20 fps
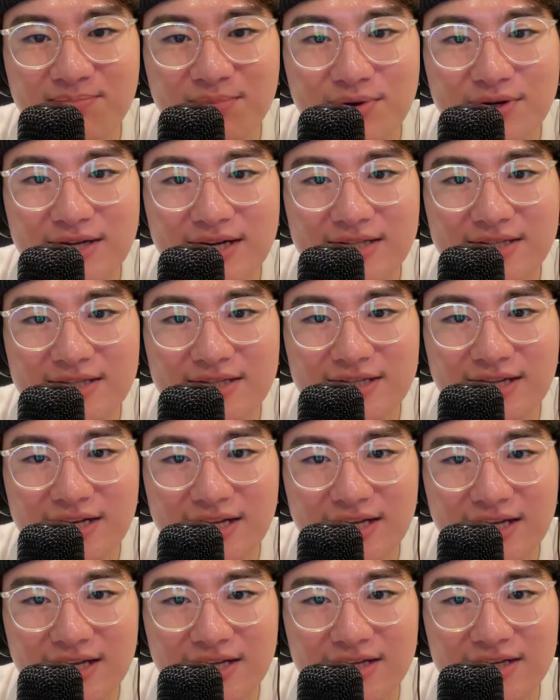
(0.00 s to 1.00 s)
い感じで
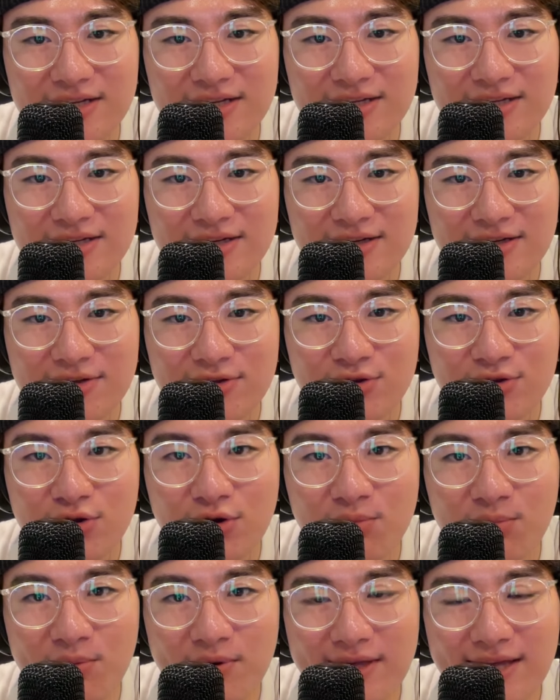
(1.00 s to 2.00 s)
ね。
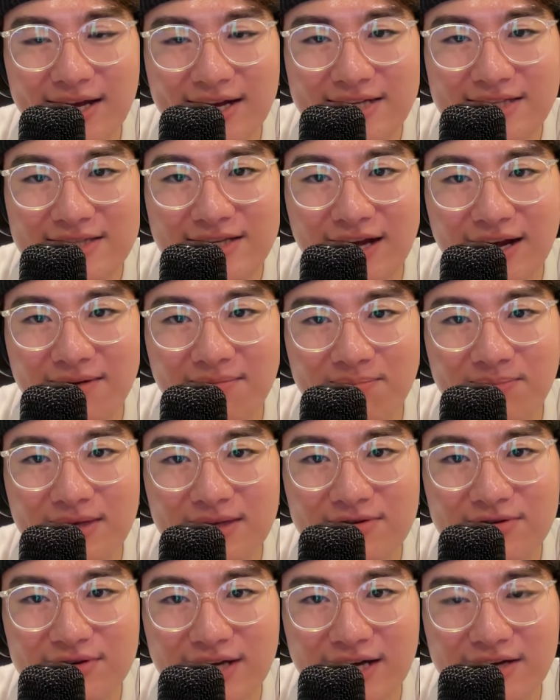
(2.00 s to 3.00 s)
ともやが
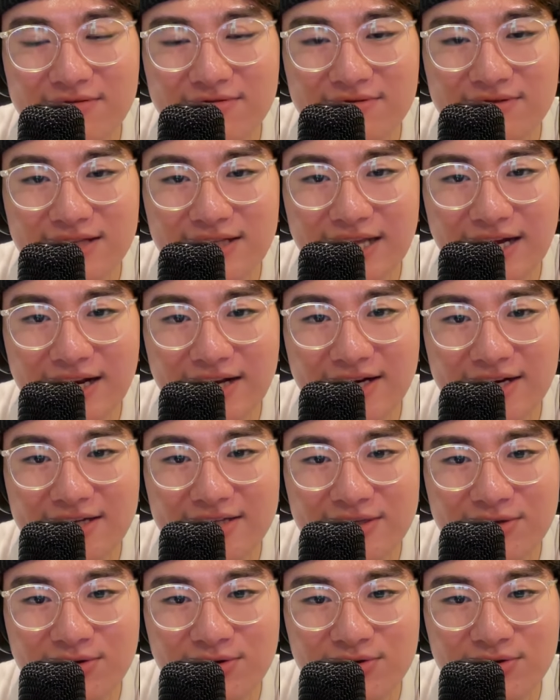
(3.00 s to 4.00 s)
チャンピンをやるって誰が
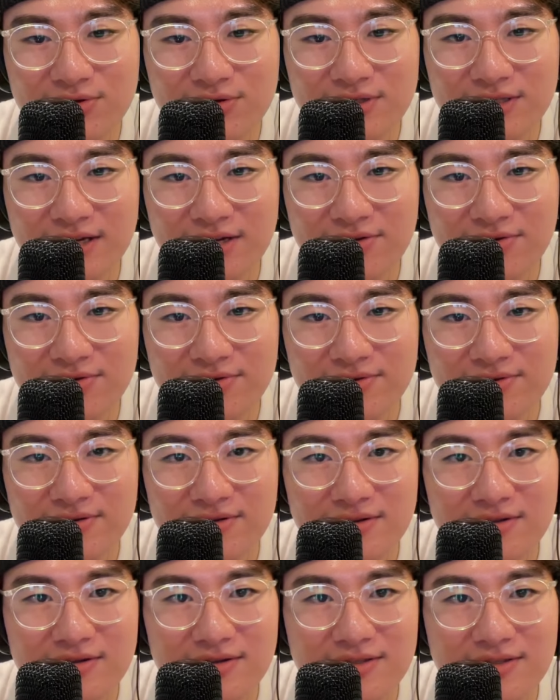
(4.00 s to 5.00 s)
想像したよ。
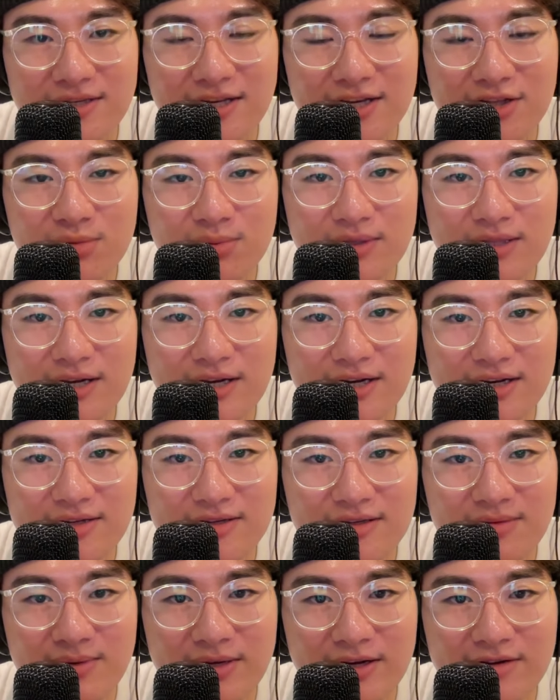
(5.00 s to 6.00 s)
背伸びた
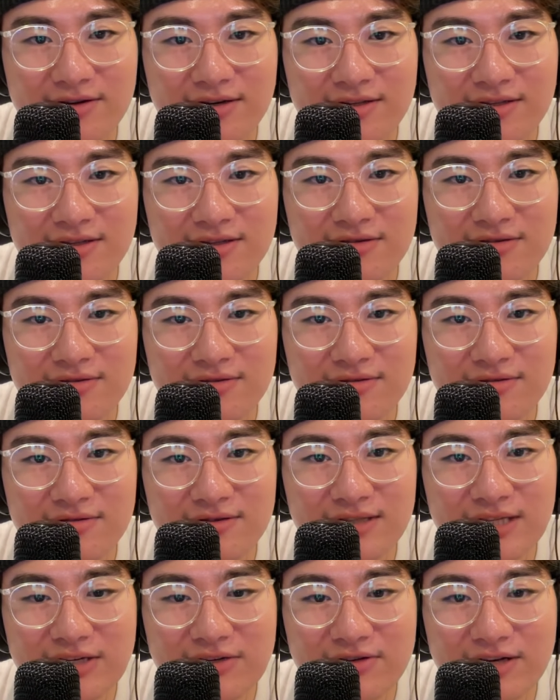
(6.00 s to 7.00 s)
今
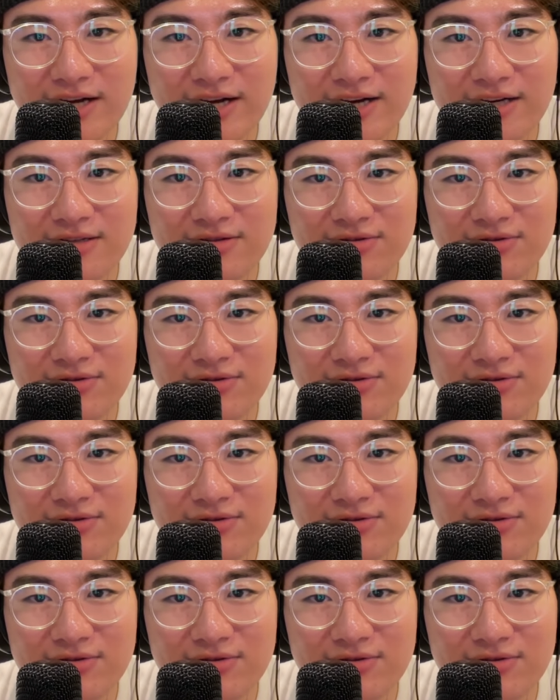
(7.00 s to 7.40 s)
182ぐらいありそう